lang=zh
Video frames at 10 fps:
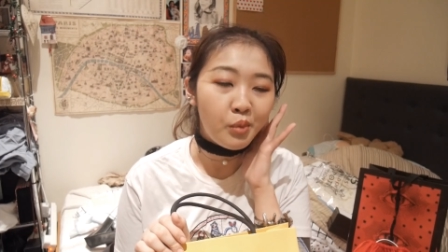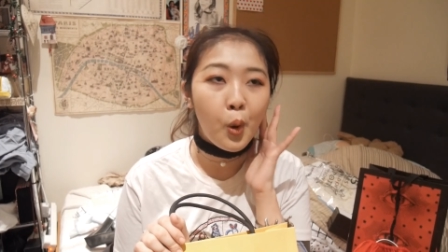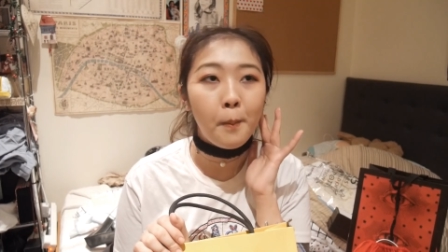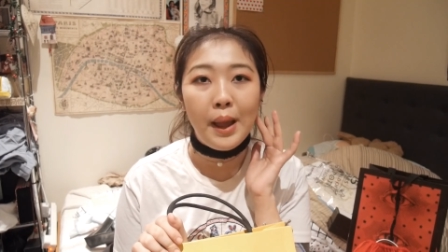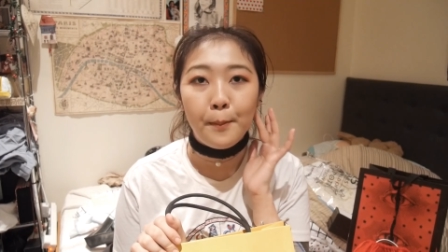没
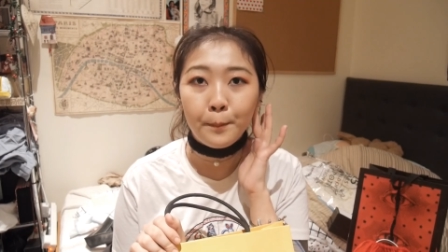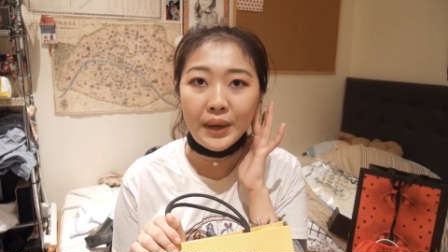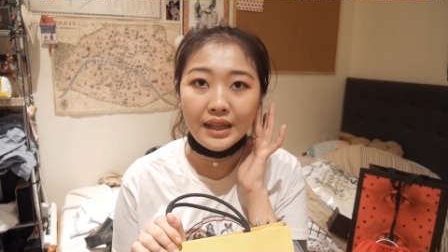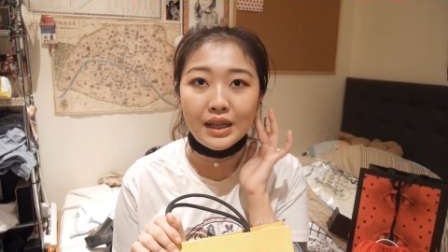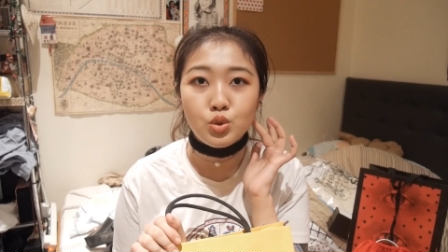有买，
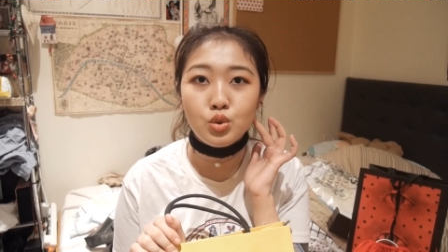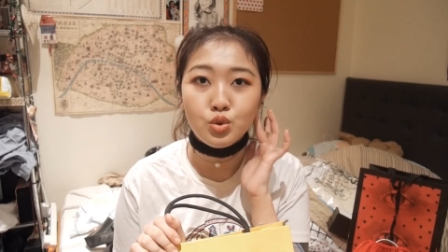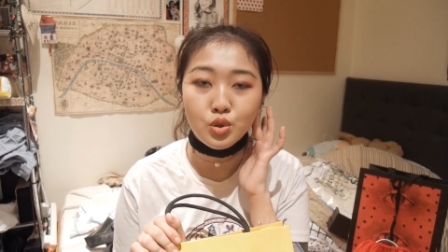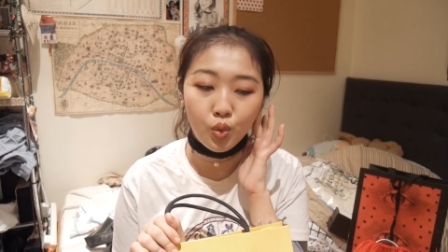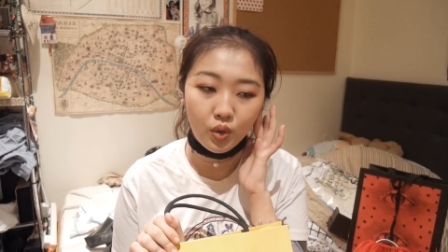本来打算
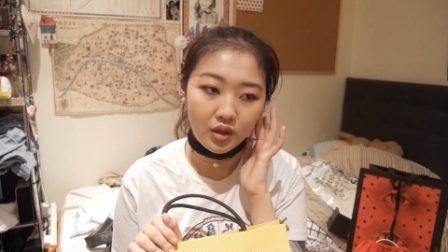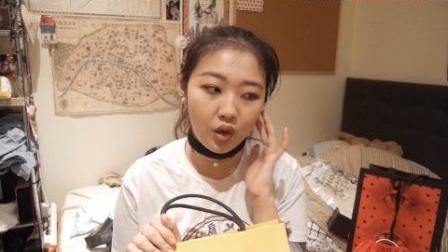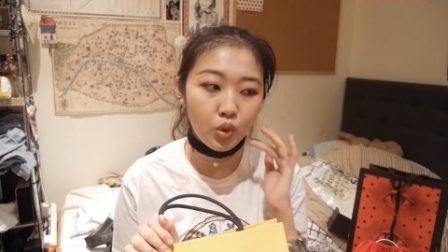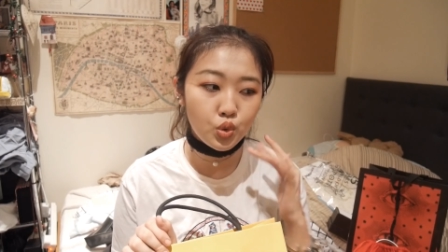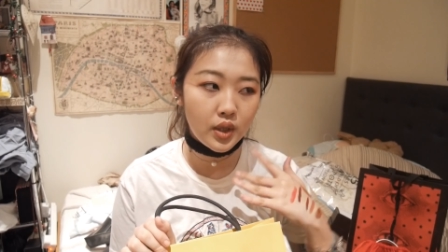走了，
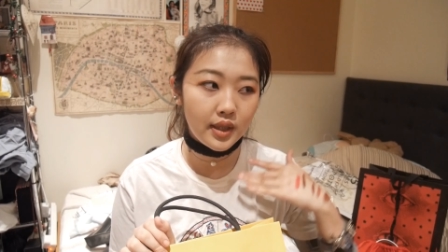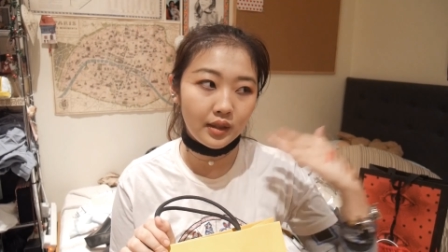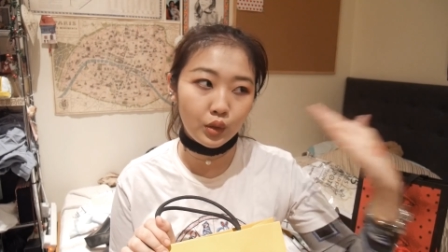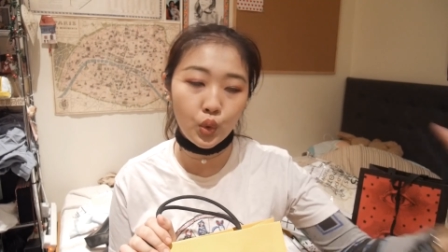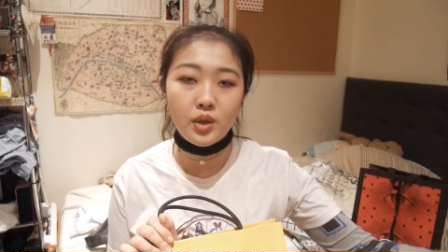然后我就看
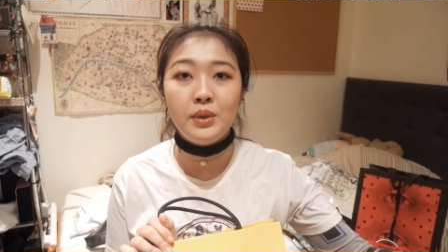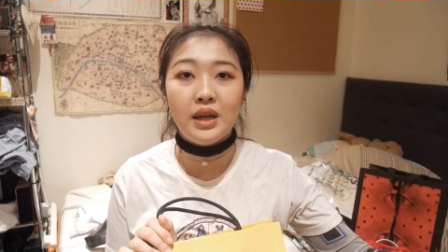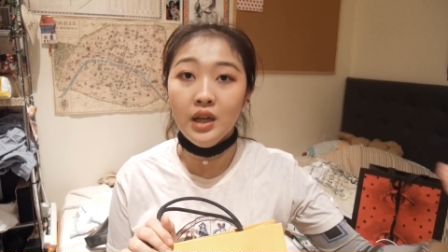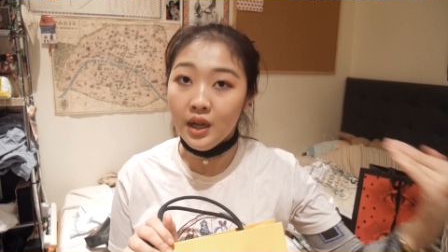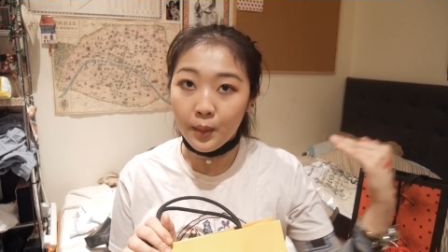到它对面